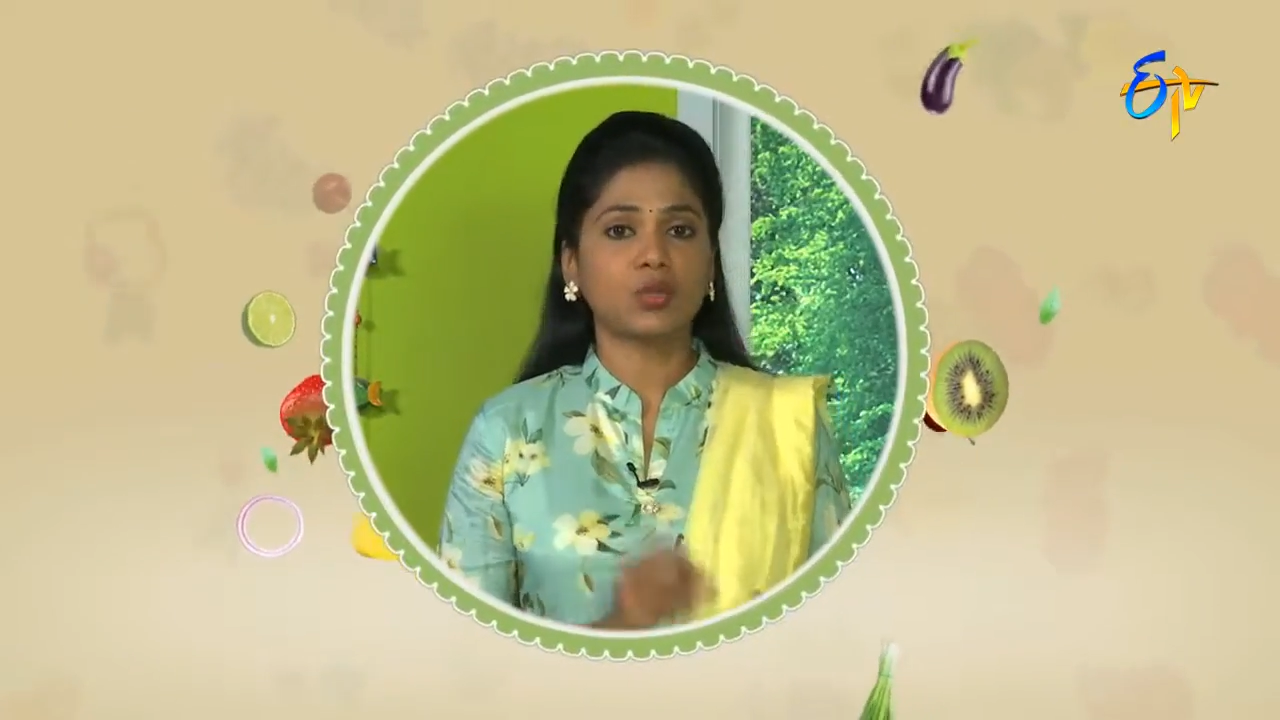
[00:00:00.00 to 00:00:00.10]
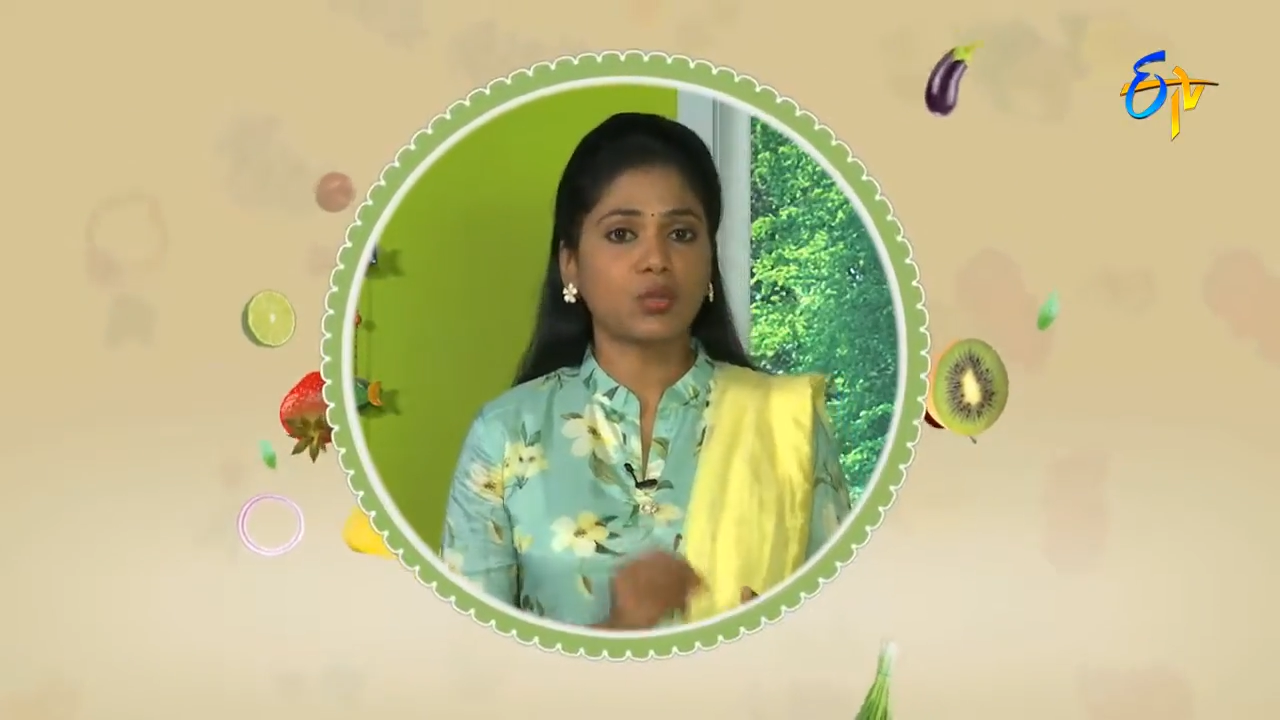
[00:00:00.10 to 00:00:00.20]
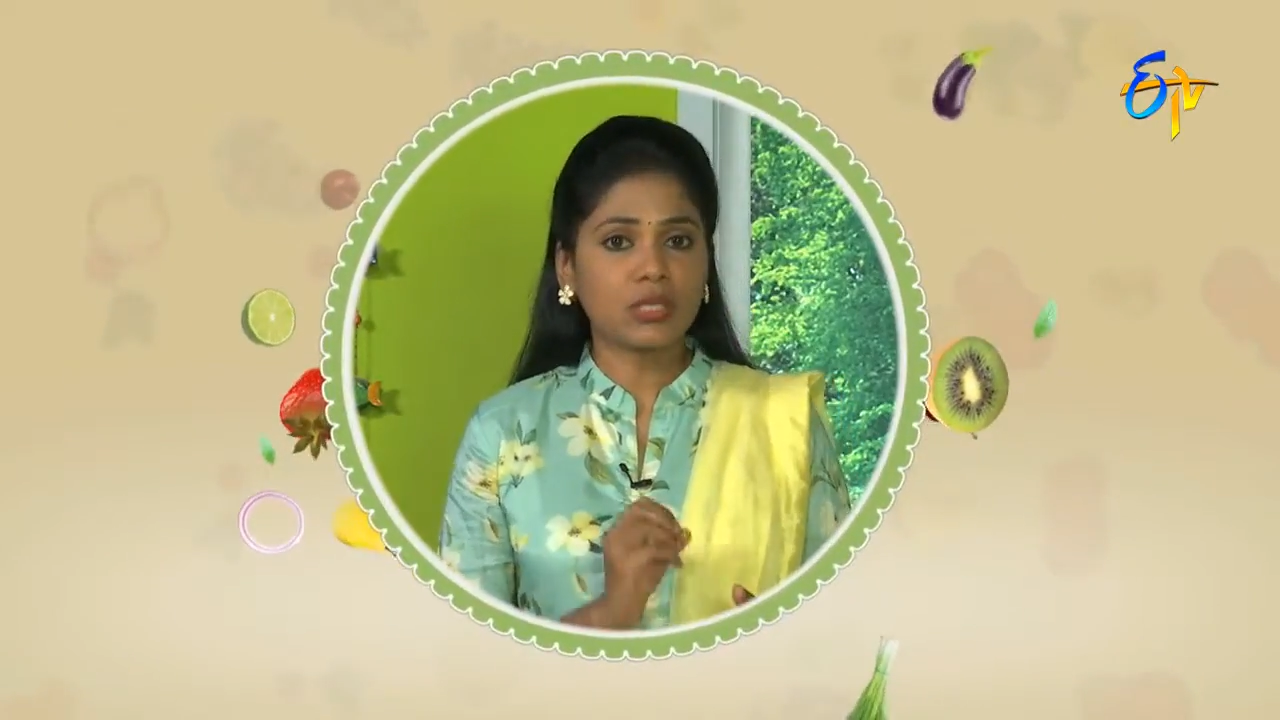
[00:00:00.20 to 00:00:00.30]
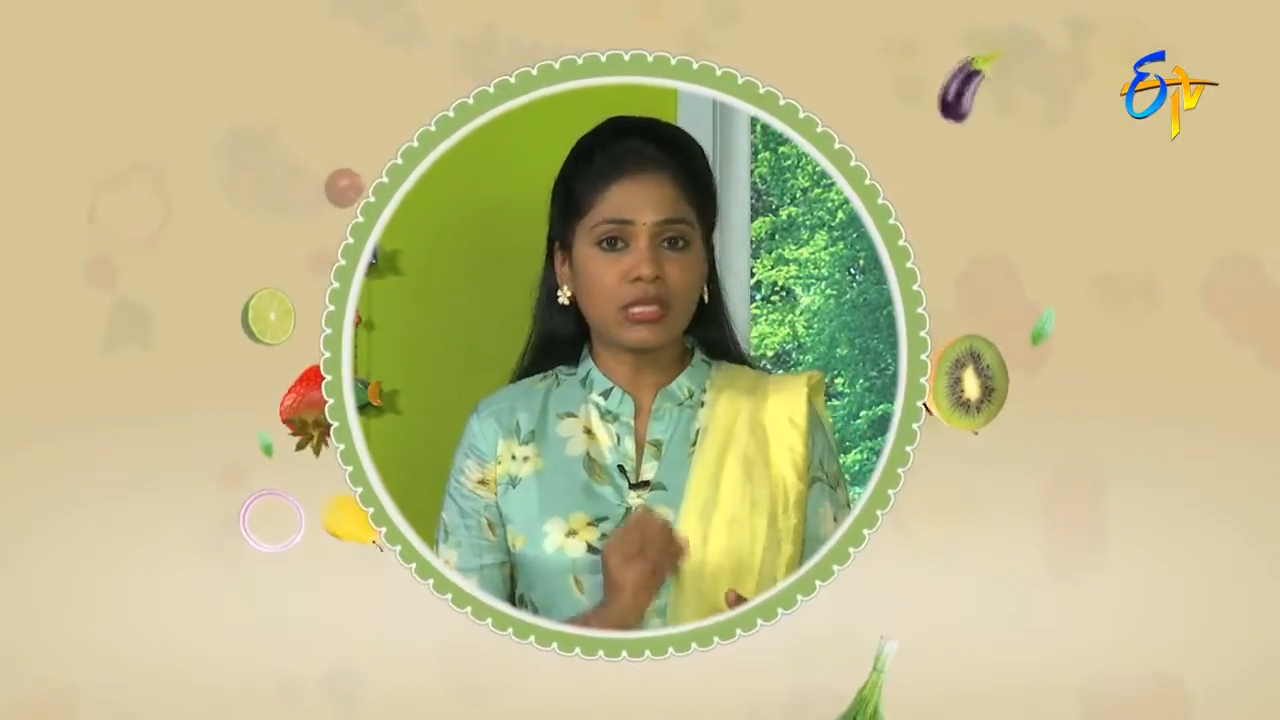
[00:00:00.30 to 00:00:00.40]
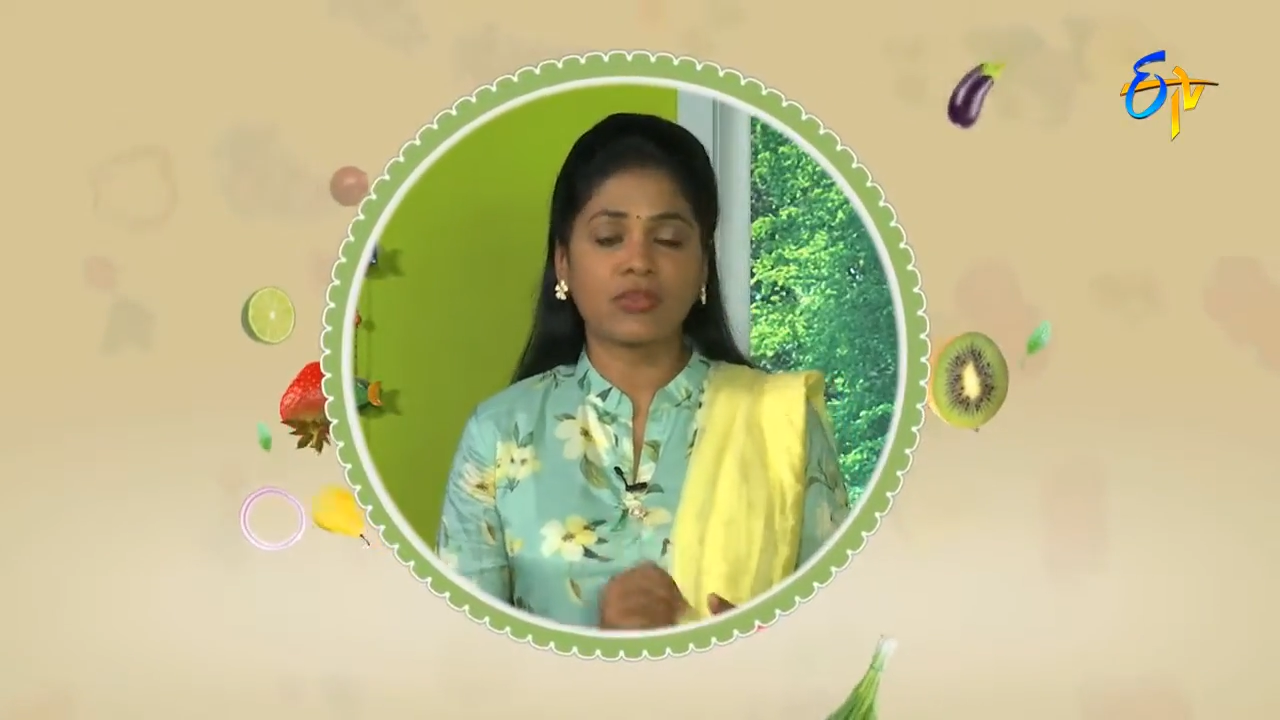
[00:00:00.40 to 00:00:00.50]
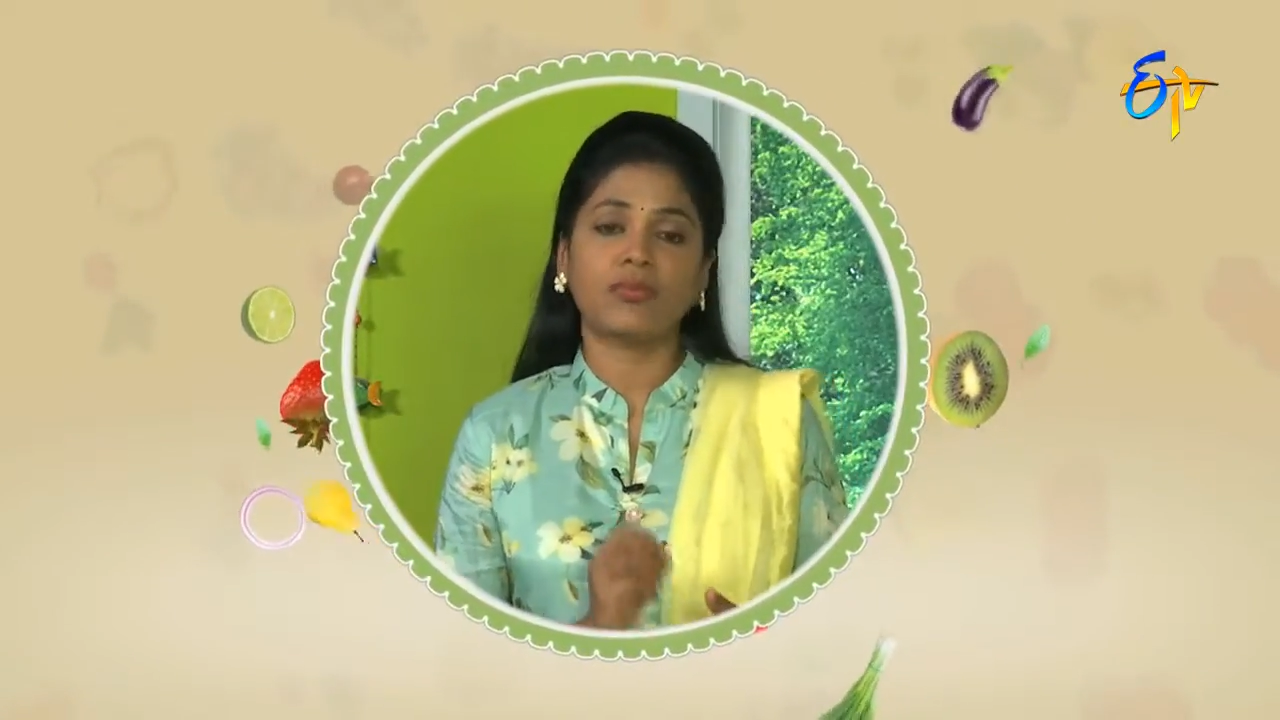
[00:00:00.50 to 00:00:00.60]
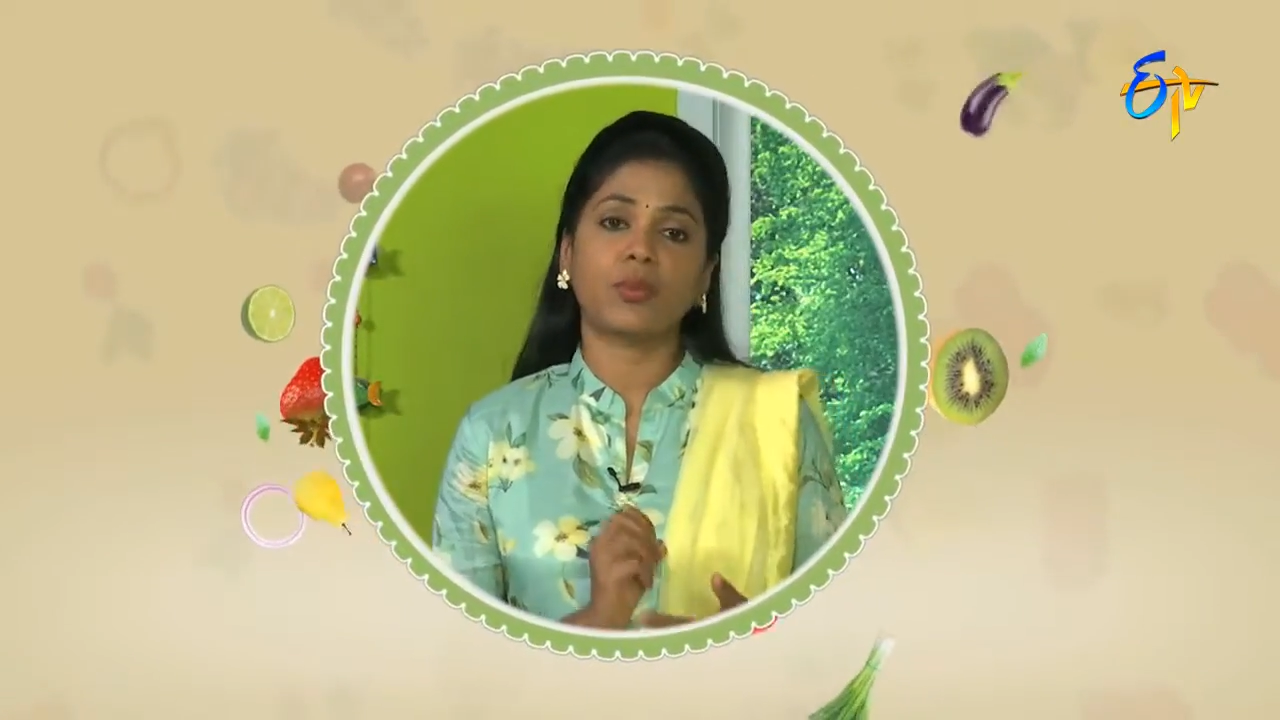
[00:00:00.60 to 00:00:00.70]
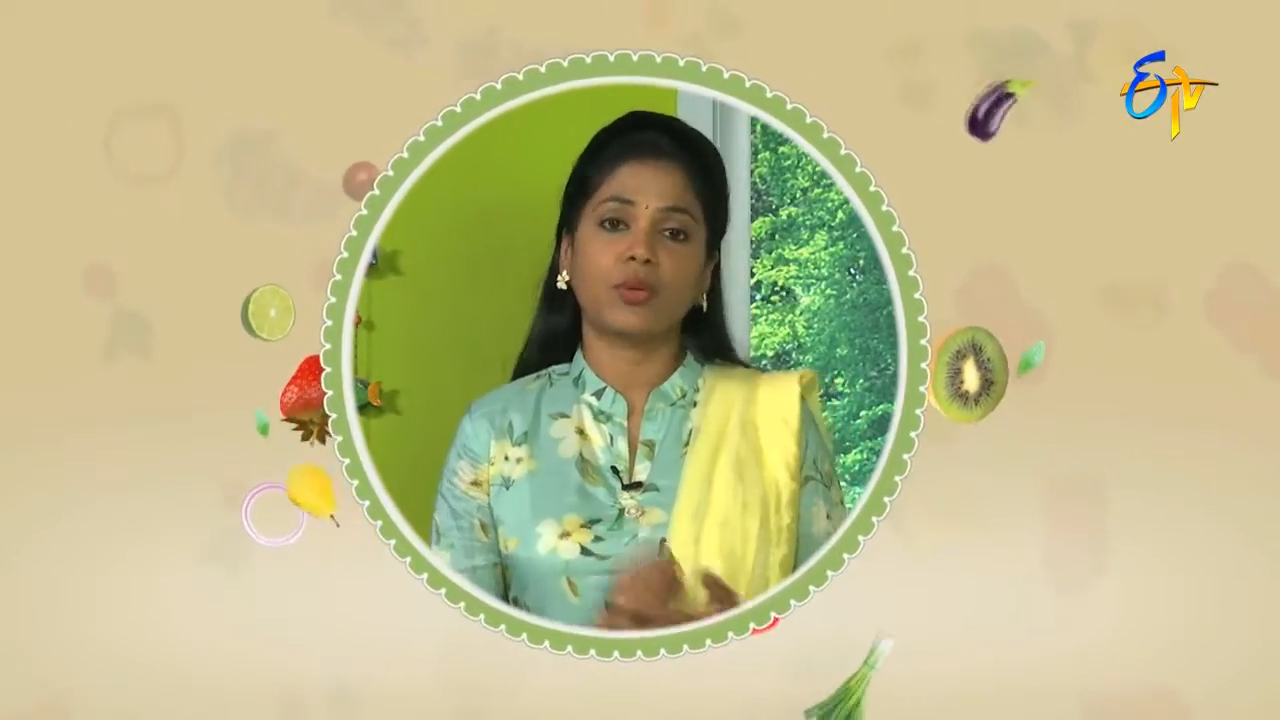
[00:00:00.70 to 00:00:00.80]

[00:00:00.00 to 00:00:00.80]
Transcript: సోర్సెస్ ఆఫ్